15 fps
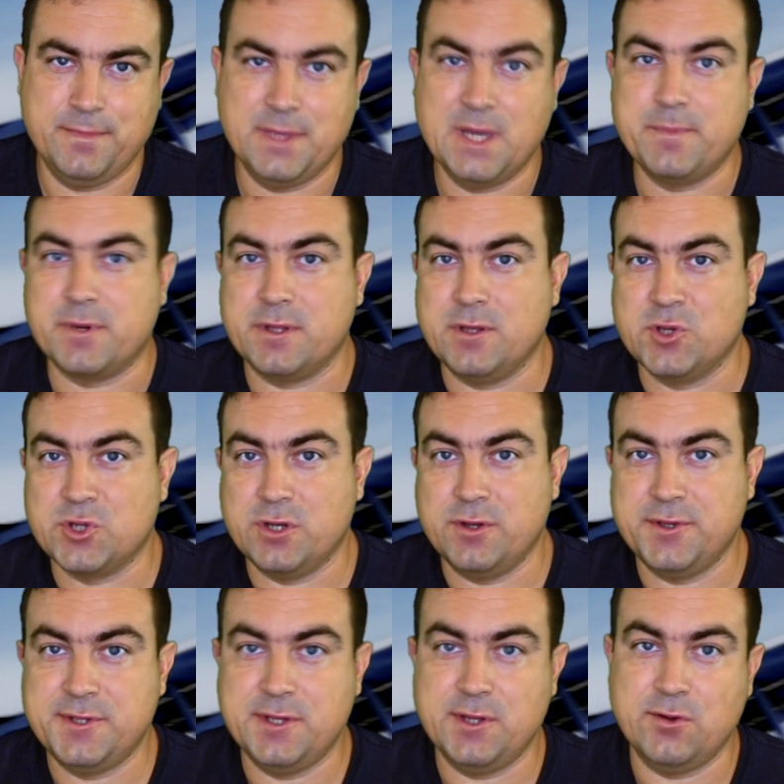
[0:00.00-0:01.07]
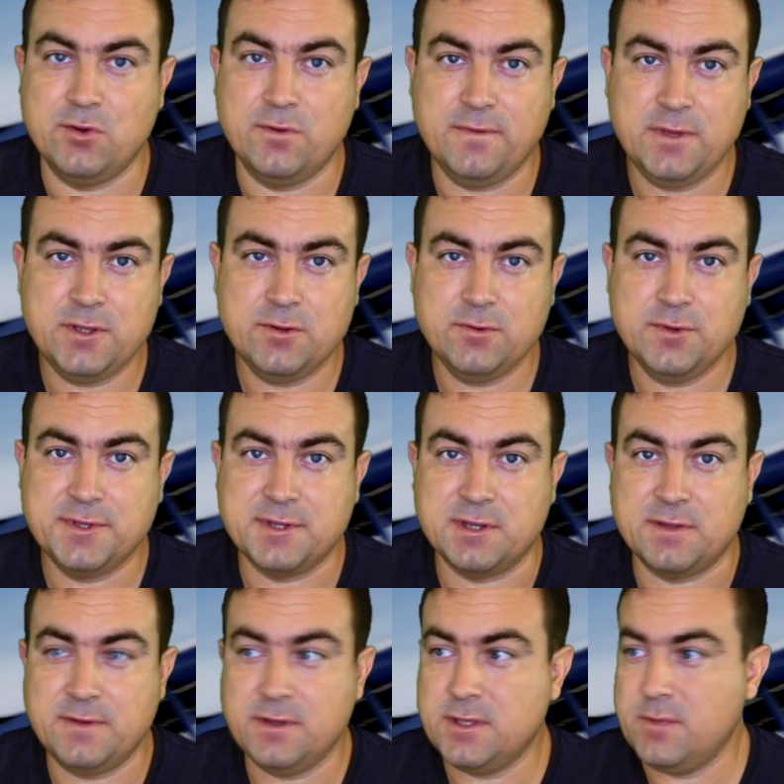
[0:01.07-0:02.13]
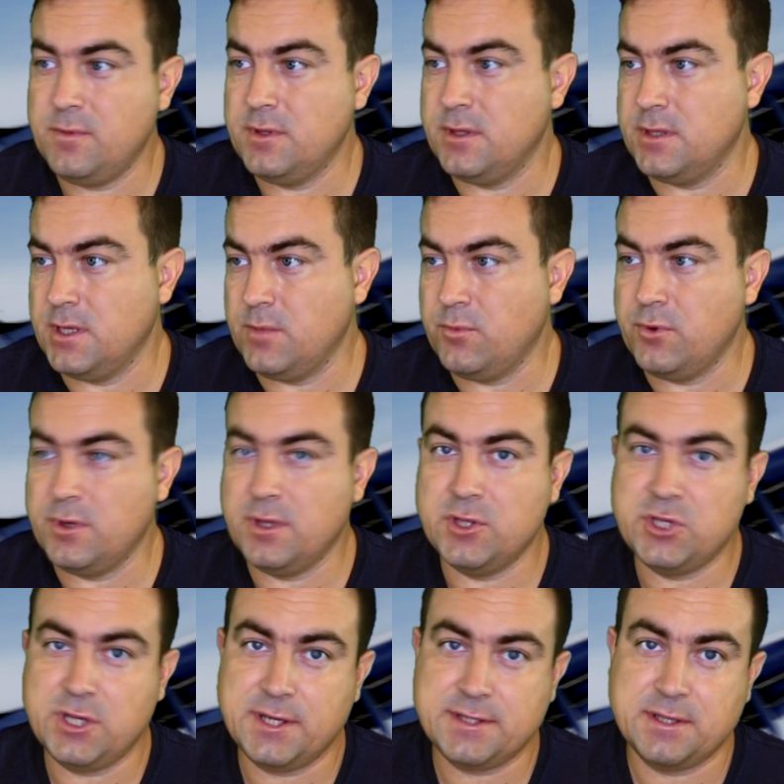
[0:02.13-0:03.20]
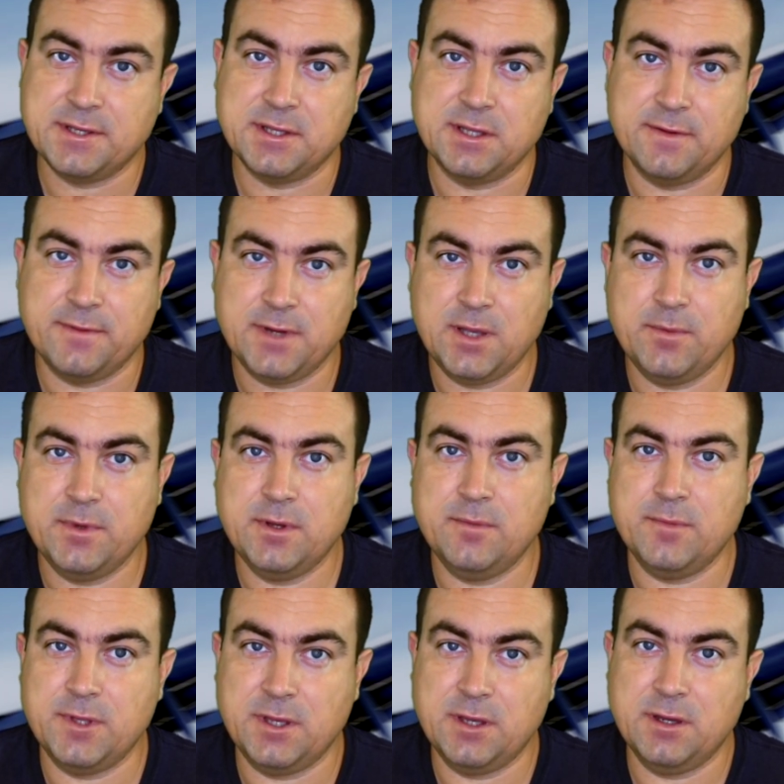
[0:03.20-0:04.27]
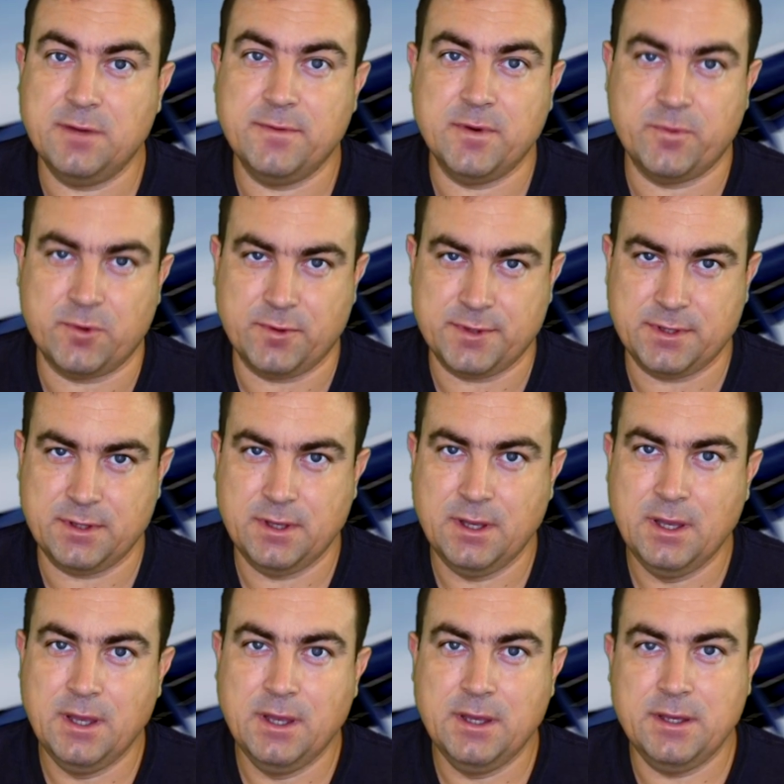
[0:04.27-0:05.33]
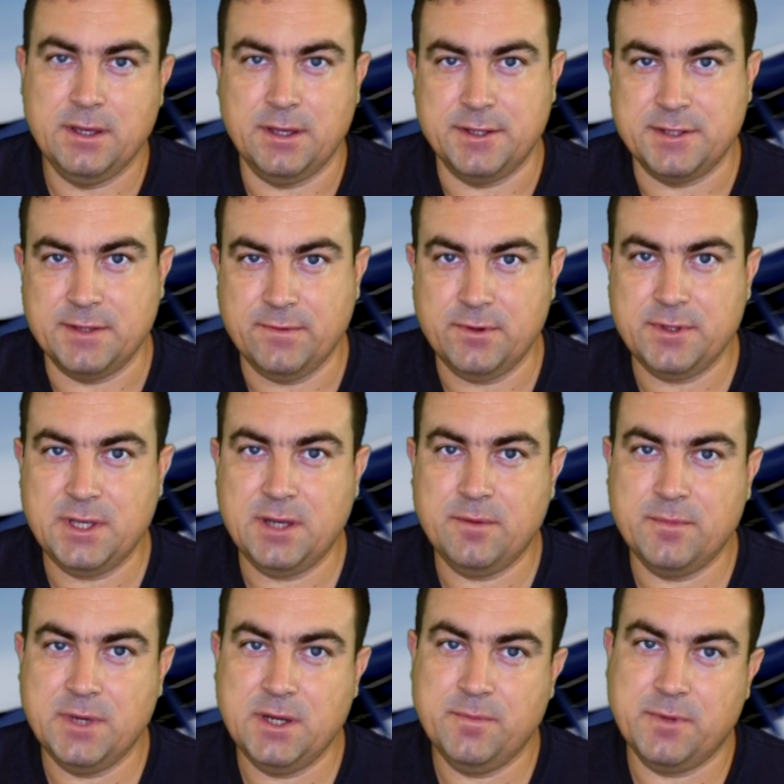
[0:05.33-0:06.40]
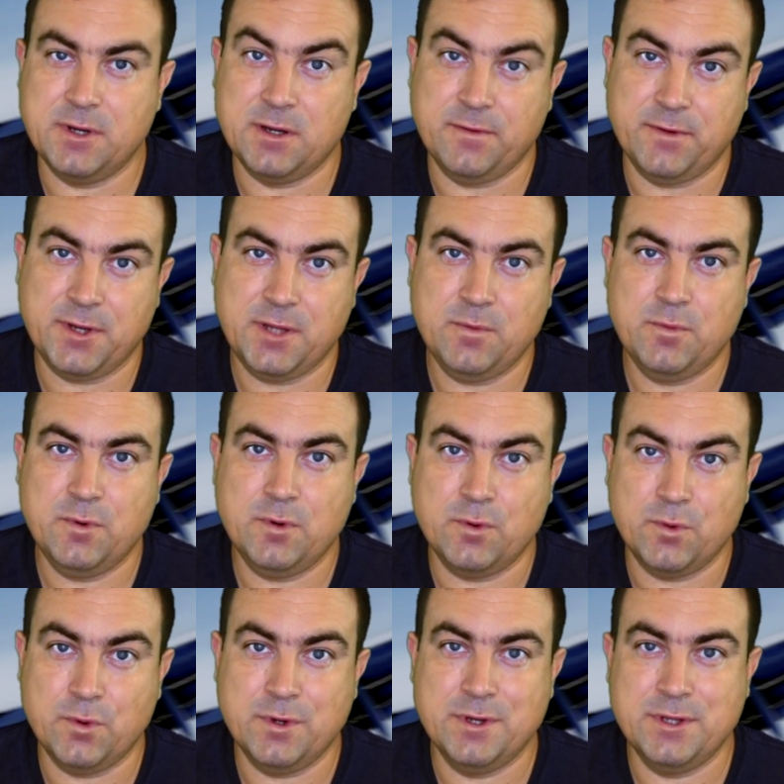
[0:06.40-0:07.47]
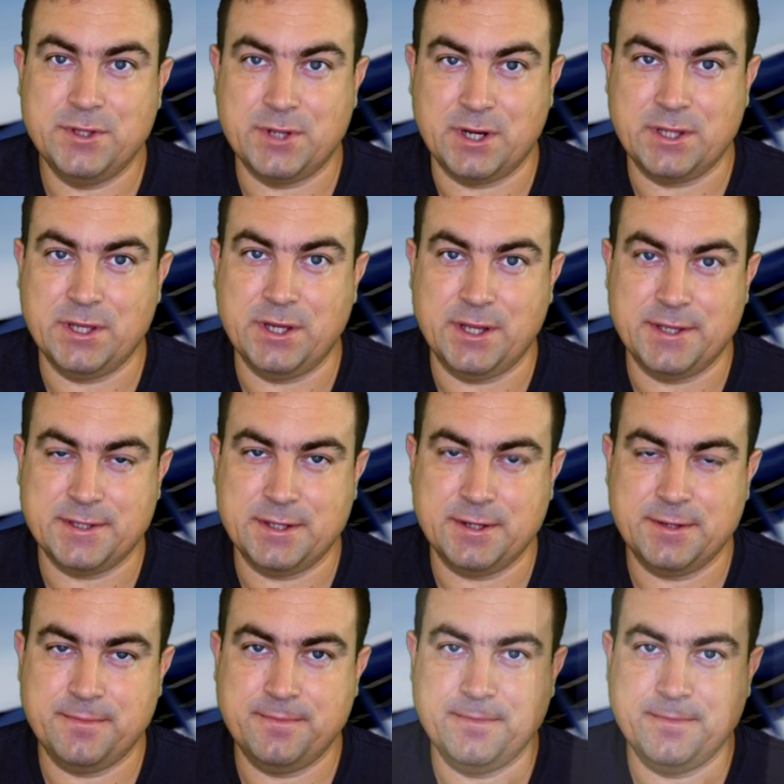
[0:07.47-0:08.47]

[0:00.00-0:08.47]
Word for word: Я продолжаю серию видео с ответами на наиболее часто задаваемые мне вопросы. И сегодня мы поговорим о трактористах.